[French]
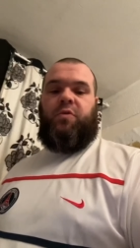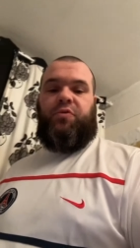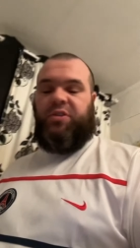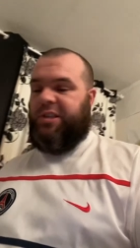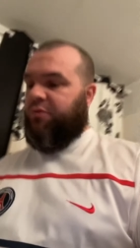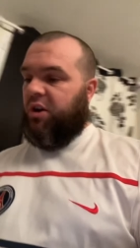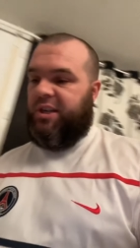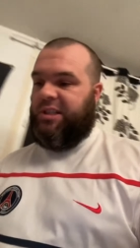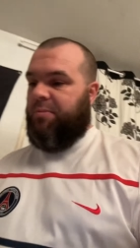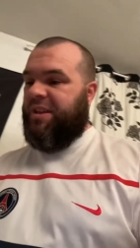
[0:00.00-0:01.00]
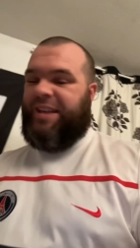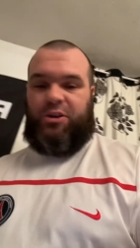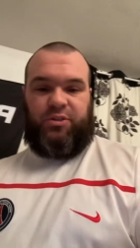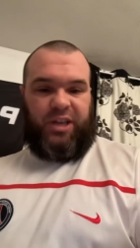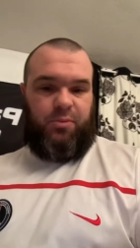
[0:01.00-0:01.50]
Faut savoir, les amis, qu'à
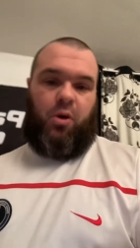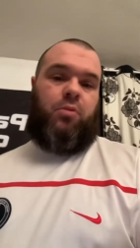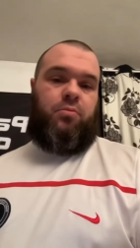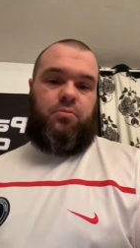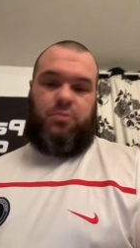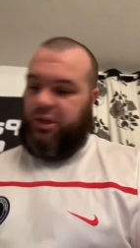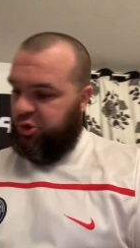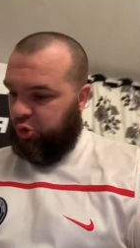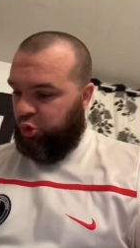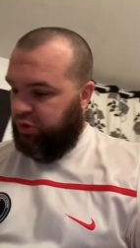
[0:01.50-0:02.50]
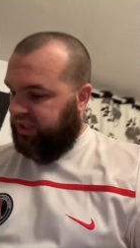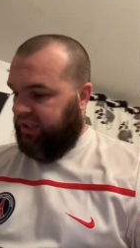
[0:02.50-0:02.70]
l'entraînement, là, surtout ces